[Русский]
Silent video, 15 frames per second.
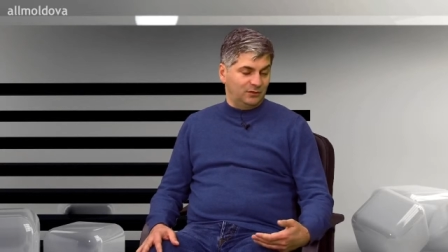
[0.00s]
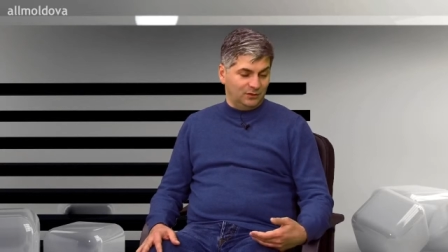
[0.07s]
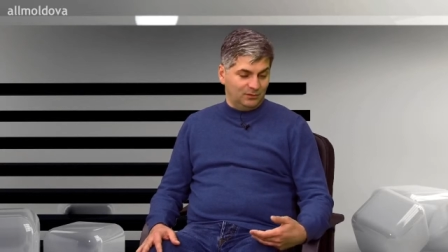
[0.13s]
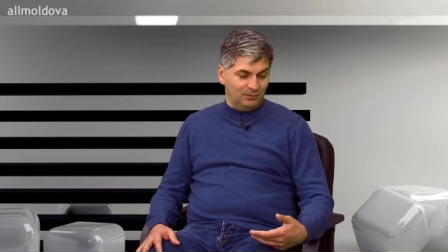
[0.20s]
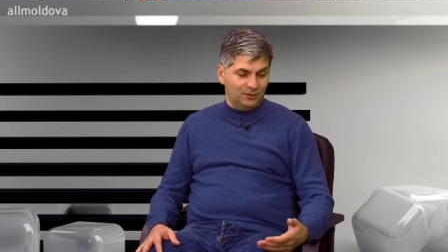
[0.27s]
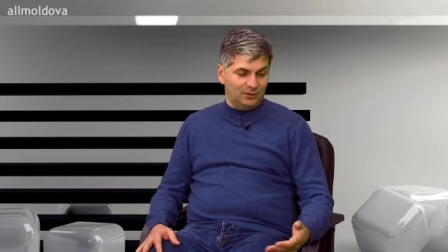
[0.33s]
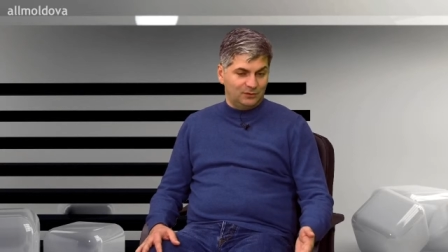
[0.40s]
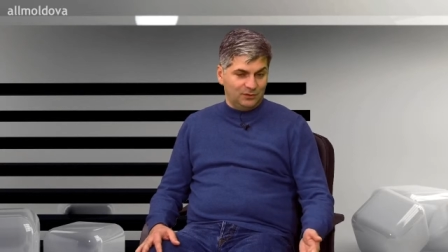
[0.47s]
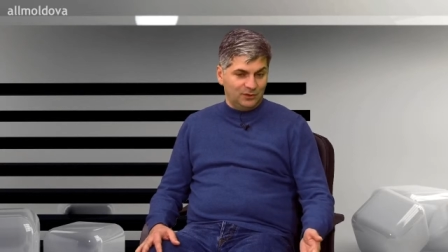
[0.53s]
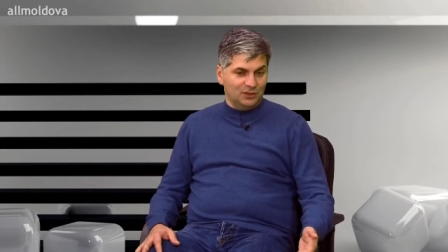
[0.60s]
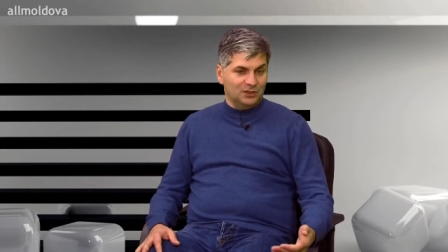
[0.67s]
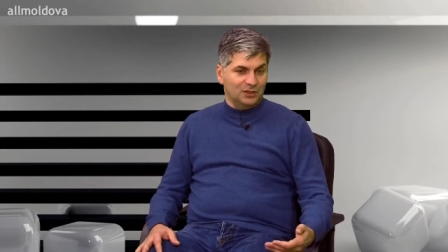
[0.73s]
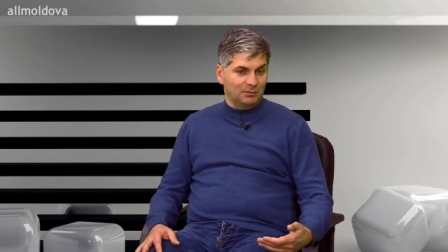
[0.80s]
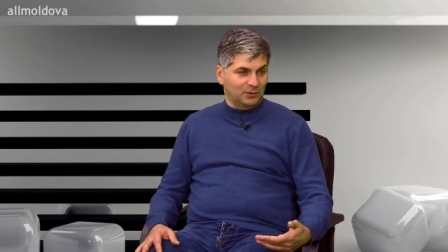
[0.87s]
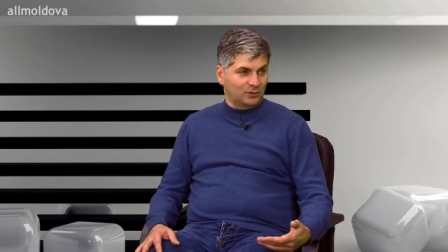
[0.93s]
э, быть
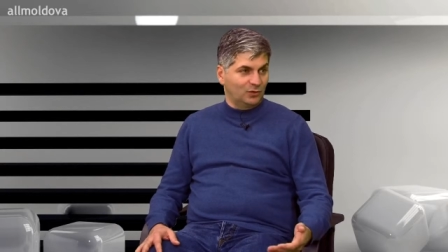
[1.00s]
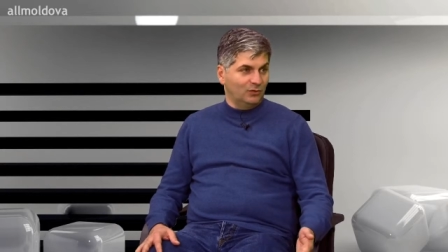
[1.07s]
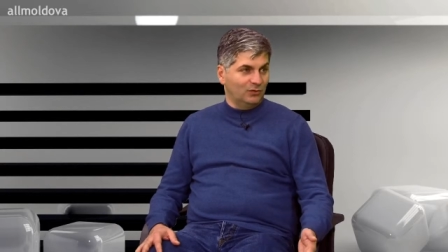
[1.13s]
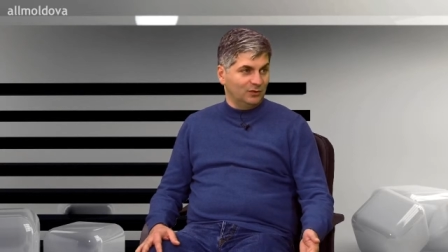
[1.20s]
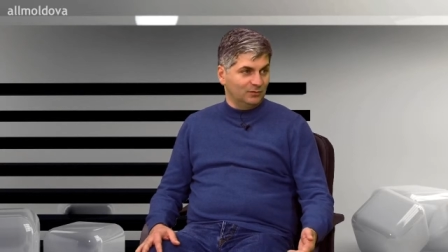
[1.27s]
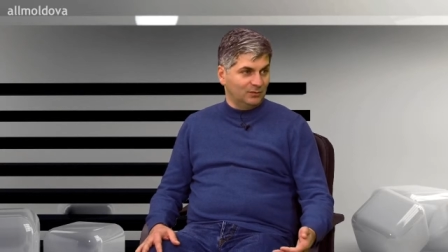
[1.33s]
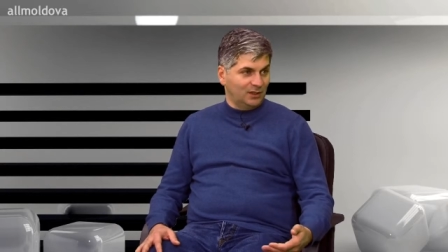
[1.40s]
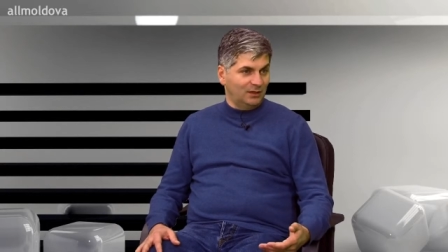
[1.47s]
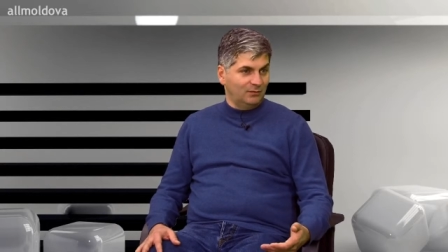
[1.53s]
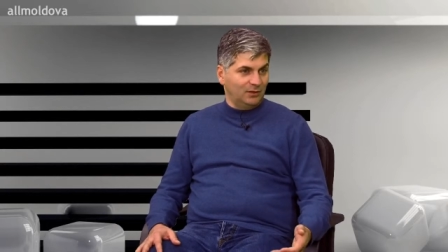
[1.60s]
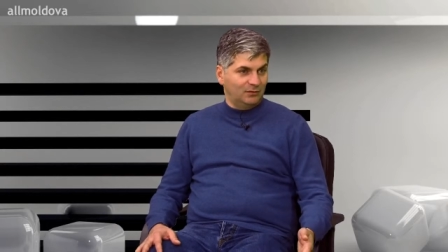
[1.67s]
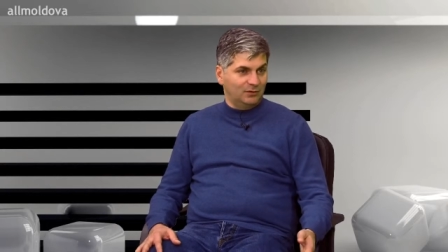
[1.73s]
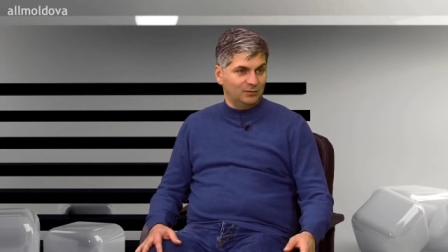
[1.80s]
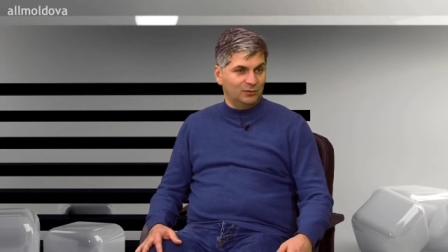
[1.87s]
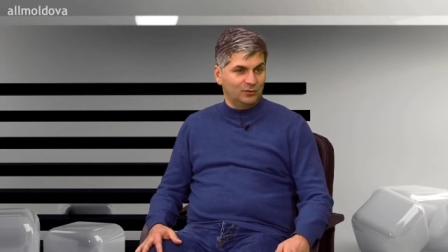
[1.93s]
физически подкованным, да,
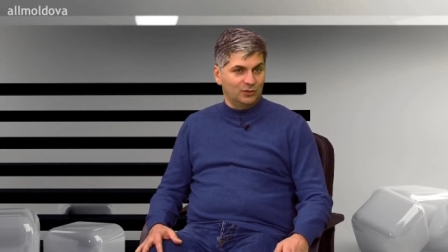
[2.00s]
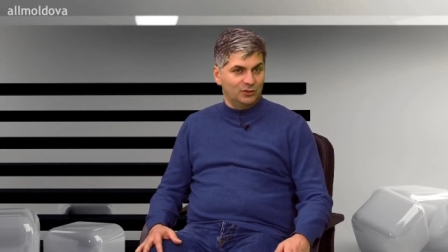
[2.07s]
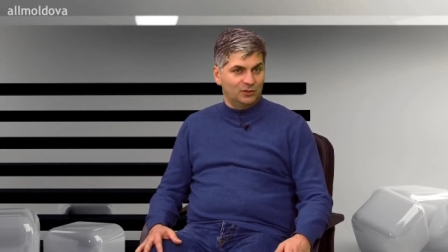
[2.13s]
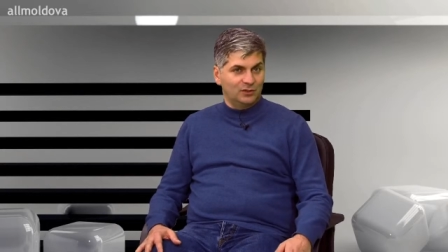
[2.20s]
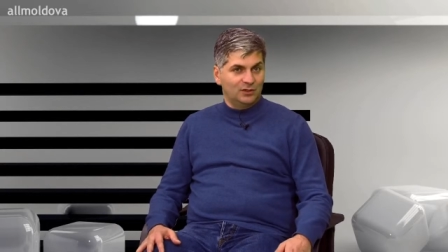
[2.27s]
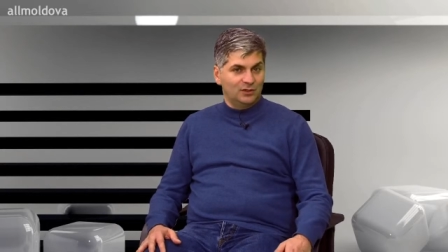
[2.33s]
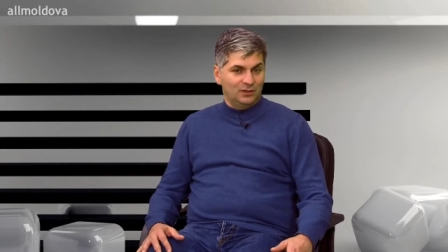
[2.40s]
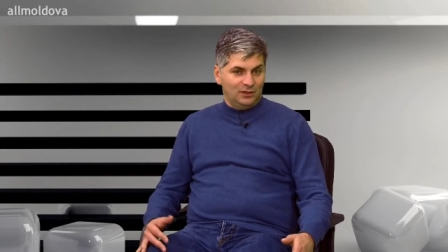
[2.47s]
иметь возможность,